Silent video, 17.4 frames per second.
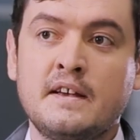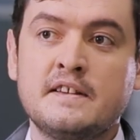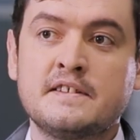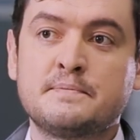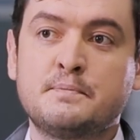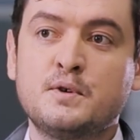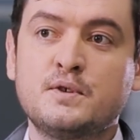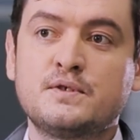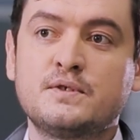
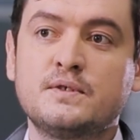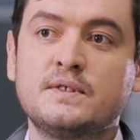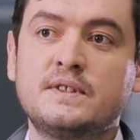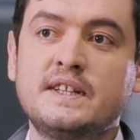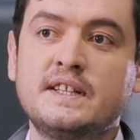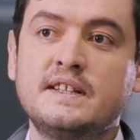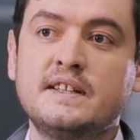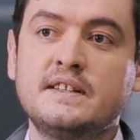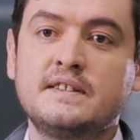Используя
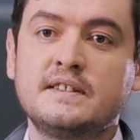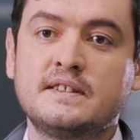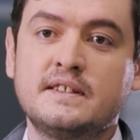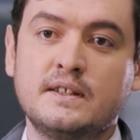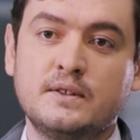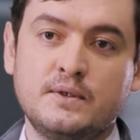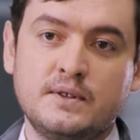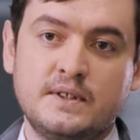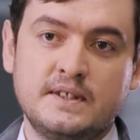
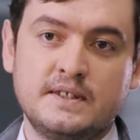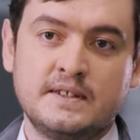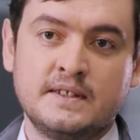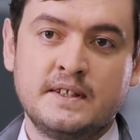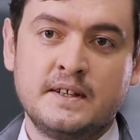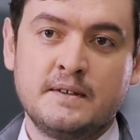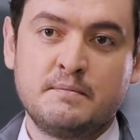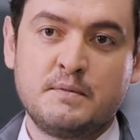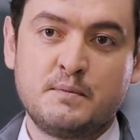3D-технологии,
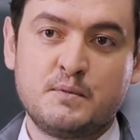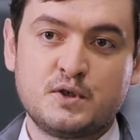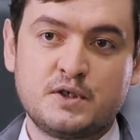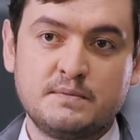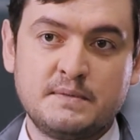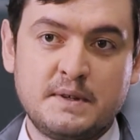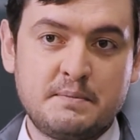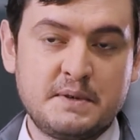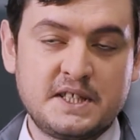мы
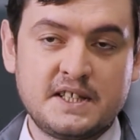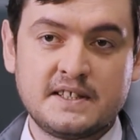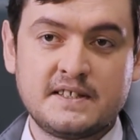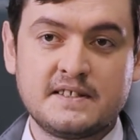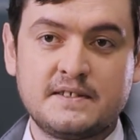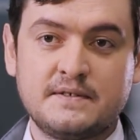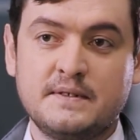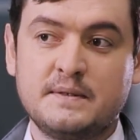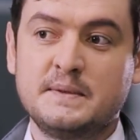можем
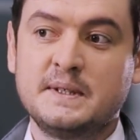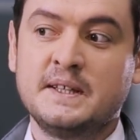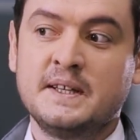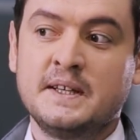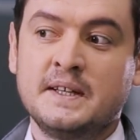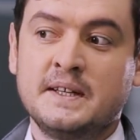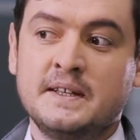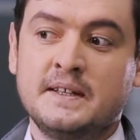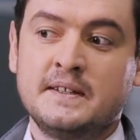напечатать с вами
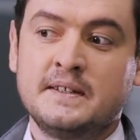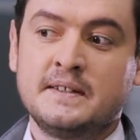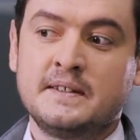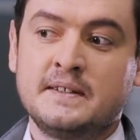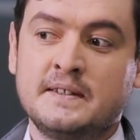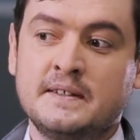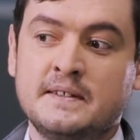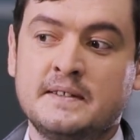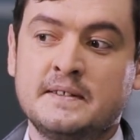
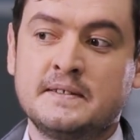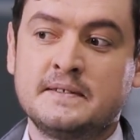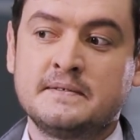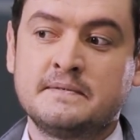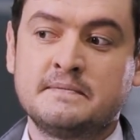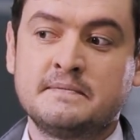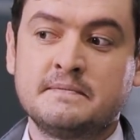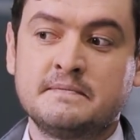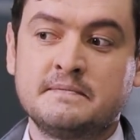э,
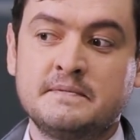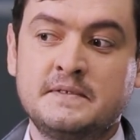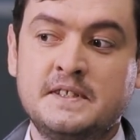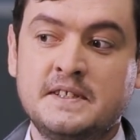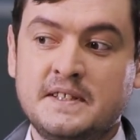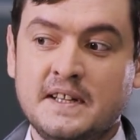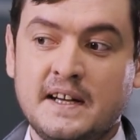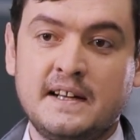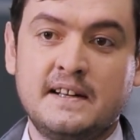
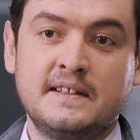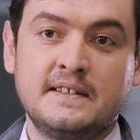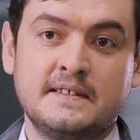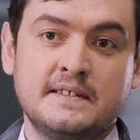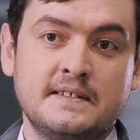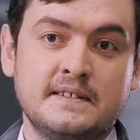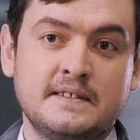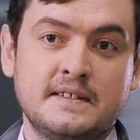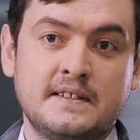детали
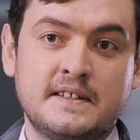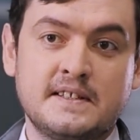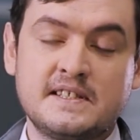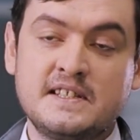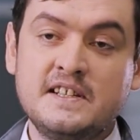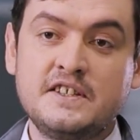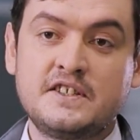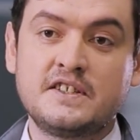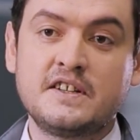
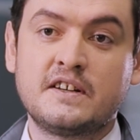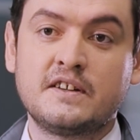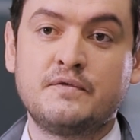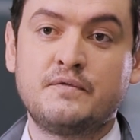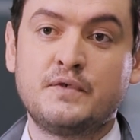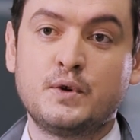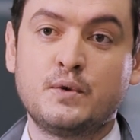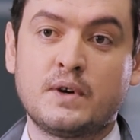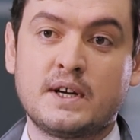различной
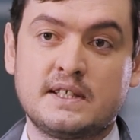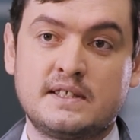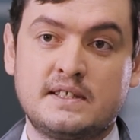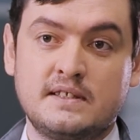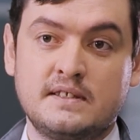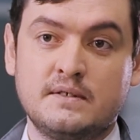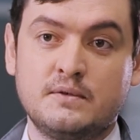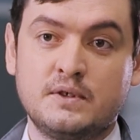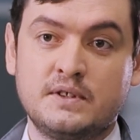
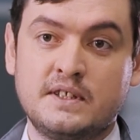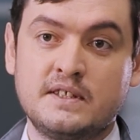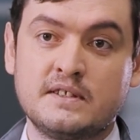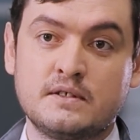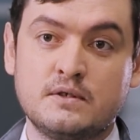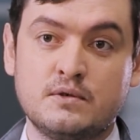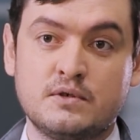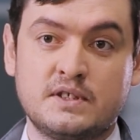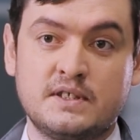конфигурации, довольно-таки
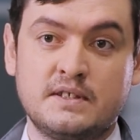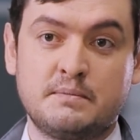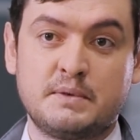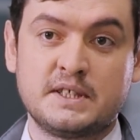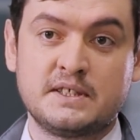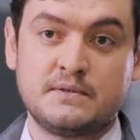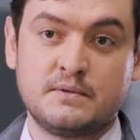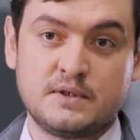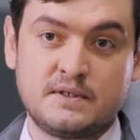сложной,
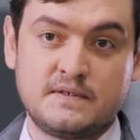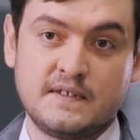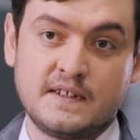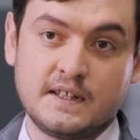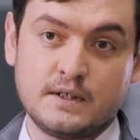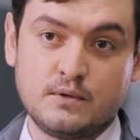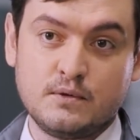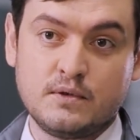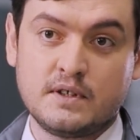производство
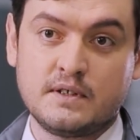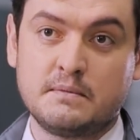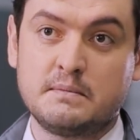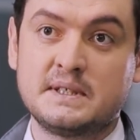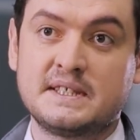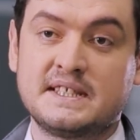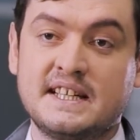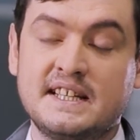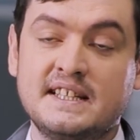которых
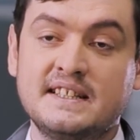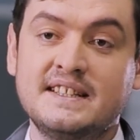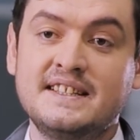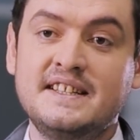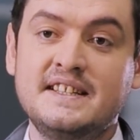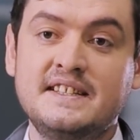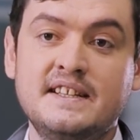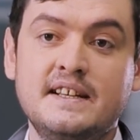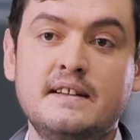бы заняло
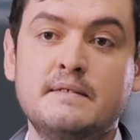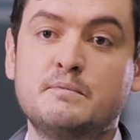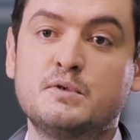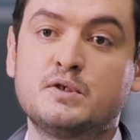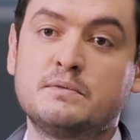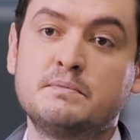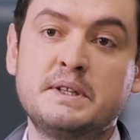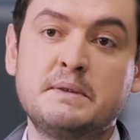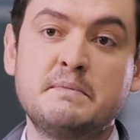недели,
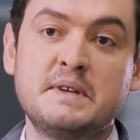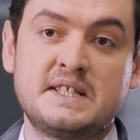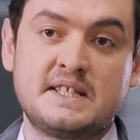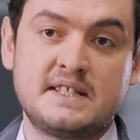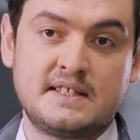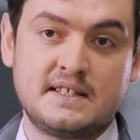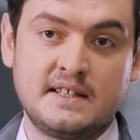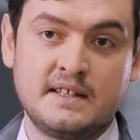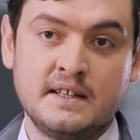может быть,
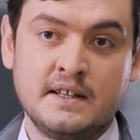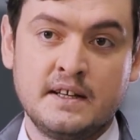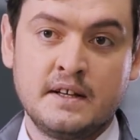месяцы.